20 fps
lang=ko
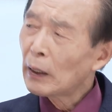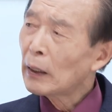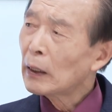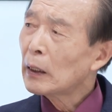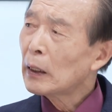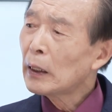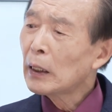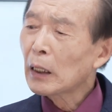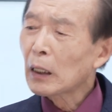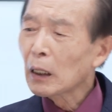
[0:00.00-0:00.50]

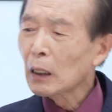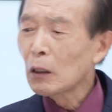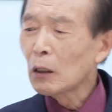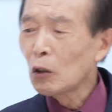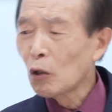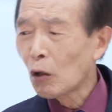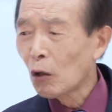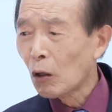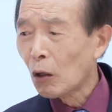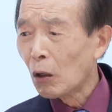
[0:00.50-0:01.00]

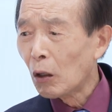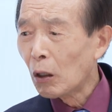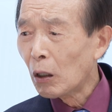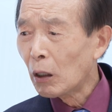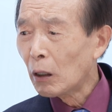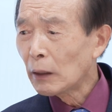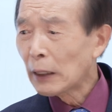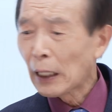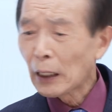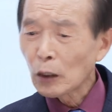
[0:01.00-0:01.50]
이거를요.
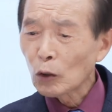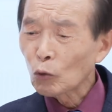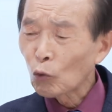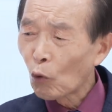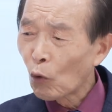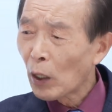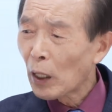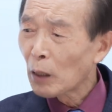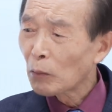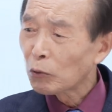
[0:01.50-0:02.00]
나요
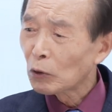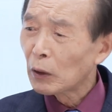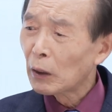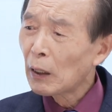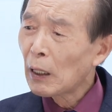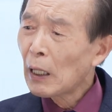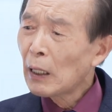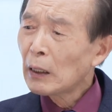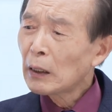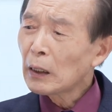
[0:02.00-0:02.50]
동아일보도
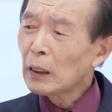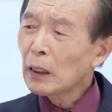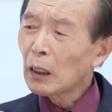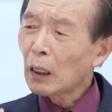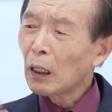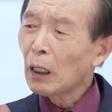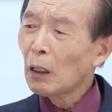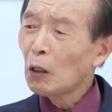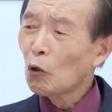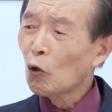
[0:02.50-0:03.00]
이
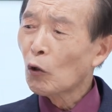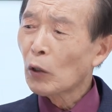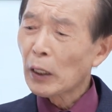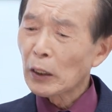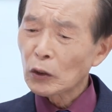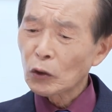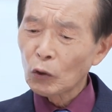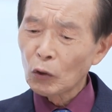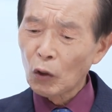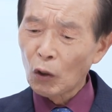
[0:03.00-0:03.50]

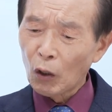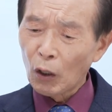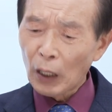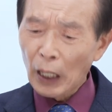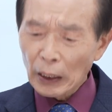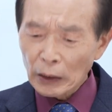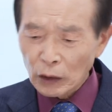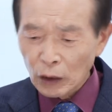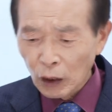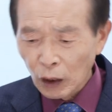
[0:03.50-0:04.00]
언론에서요.
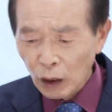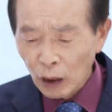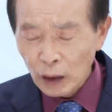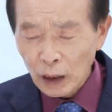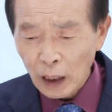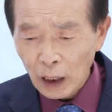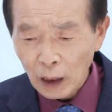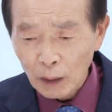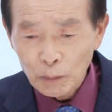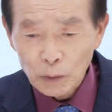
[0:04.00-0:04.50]
아
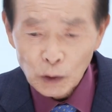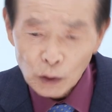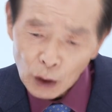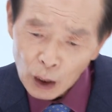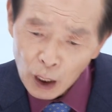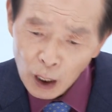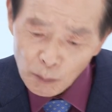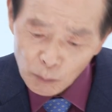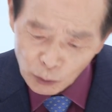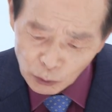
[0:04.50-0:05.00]
정언이라고 하면
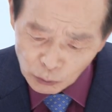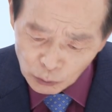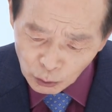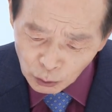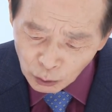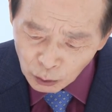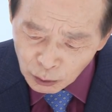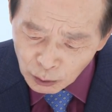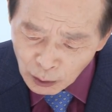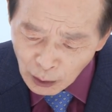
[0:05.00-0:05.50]
야뭐
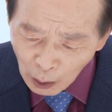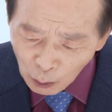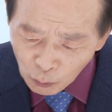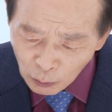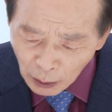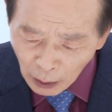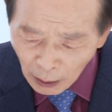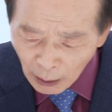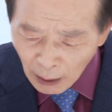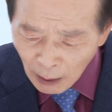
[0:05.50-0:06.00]
정언이
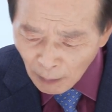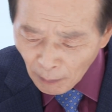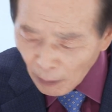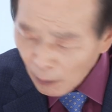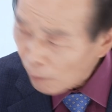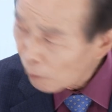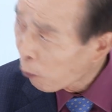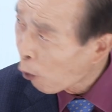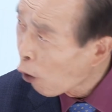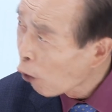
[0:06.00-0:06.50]
나오나
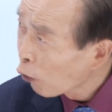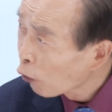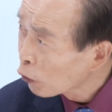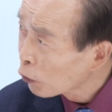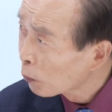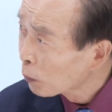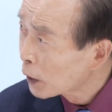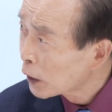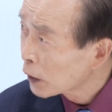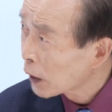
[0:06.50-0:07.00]
보고
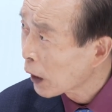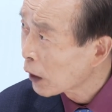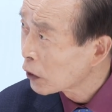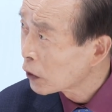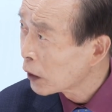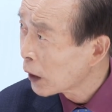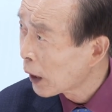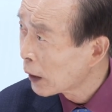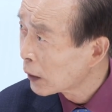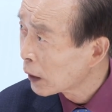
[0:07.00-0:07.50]
좀 기사를
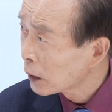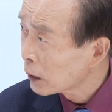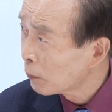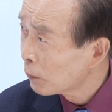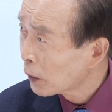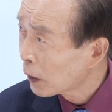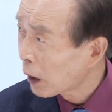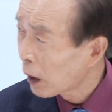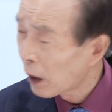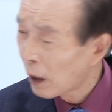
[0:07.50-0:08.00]
써야 안
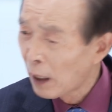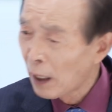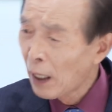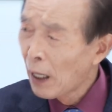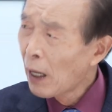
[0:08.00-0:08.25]
되겠습니까?